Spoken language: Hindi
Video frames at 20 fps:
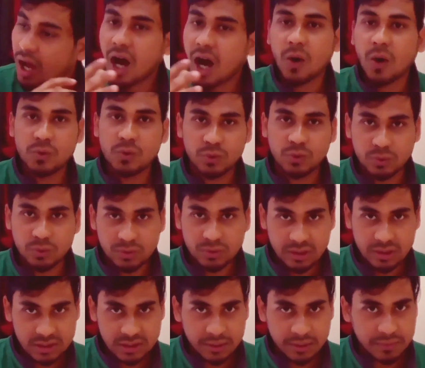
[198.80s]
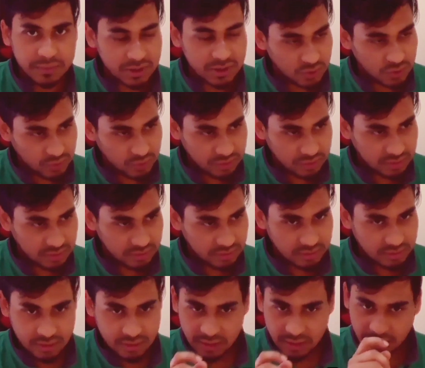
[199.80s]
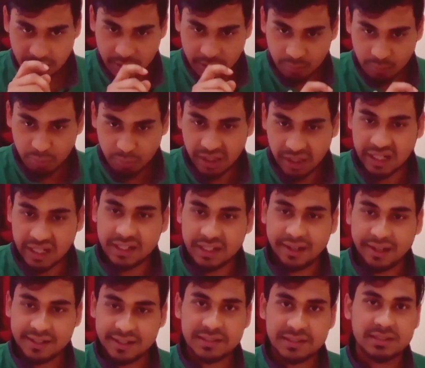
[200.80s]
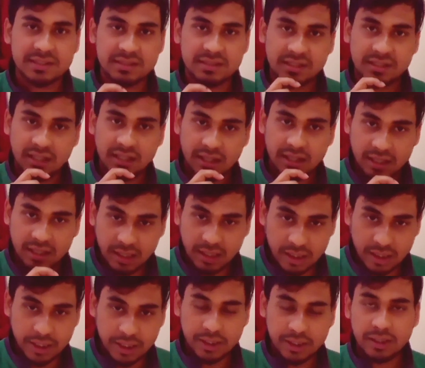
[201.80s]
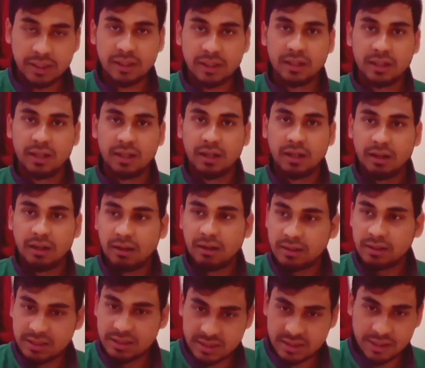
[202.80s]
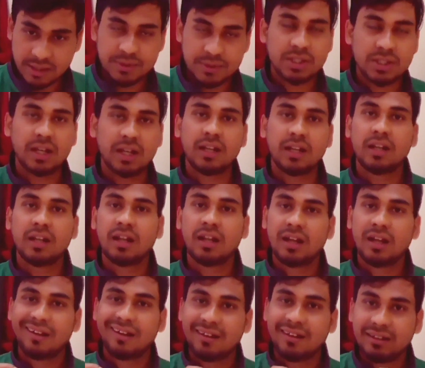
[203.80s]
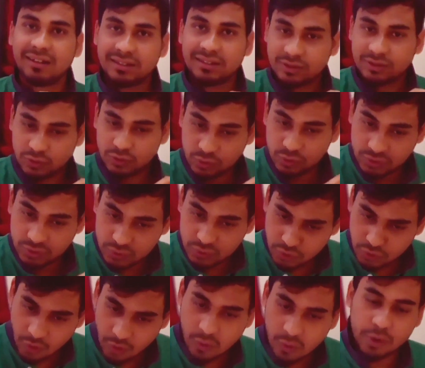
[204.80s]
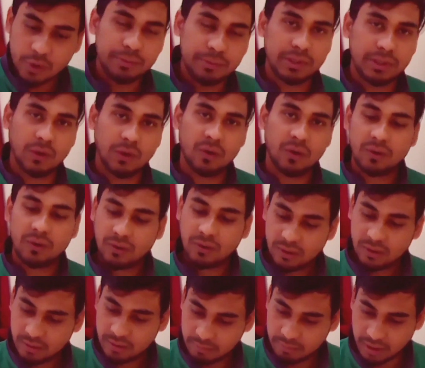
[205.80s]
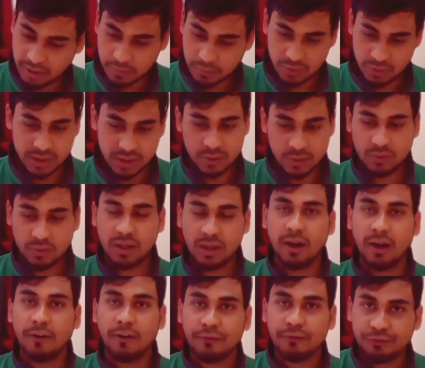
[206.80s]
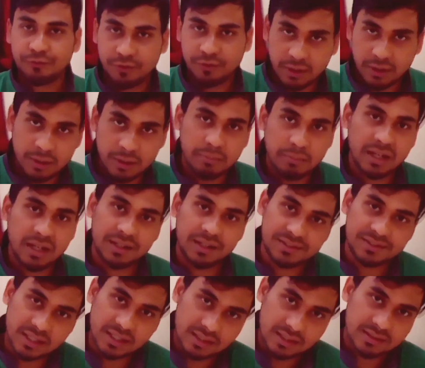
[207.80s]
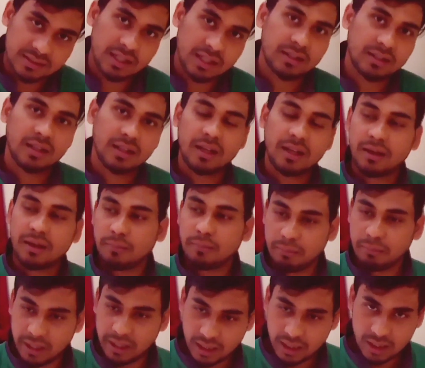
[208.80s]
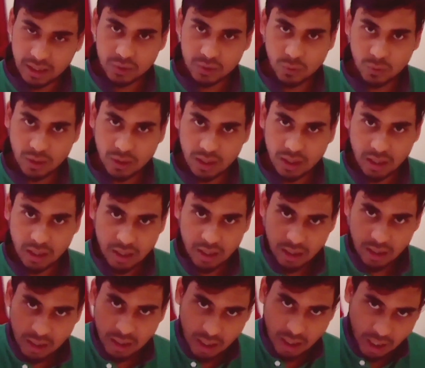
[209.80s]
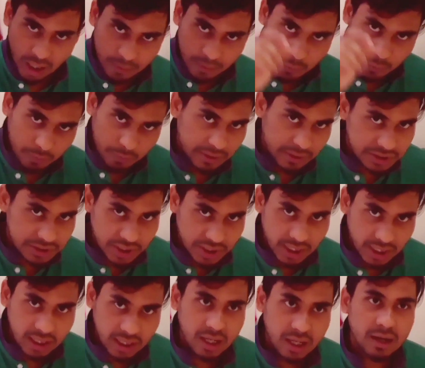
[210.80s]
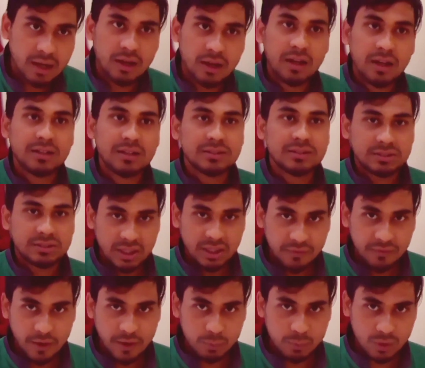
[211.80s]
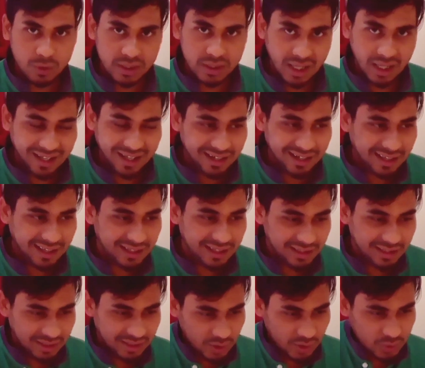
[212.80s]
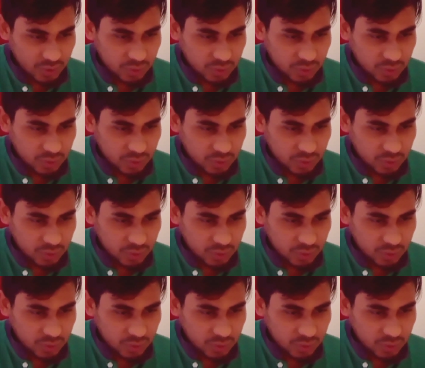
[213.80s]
हाउ टू रिसीव दिस शूज़ मैं एड्रेस लिंक डिस्क्रिप्शन जो कोई भी हो मैं आपको दे दूंगा फ़ोन नंबर के साथ साथ मेल कर दूंगा आपको मिल जाएगा सिर्फ आपको क्या करना है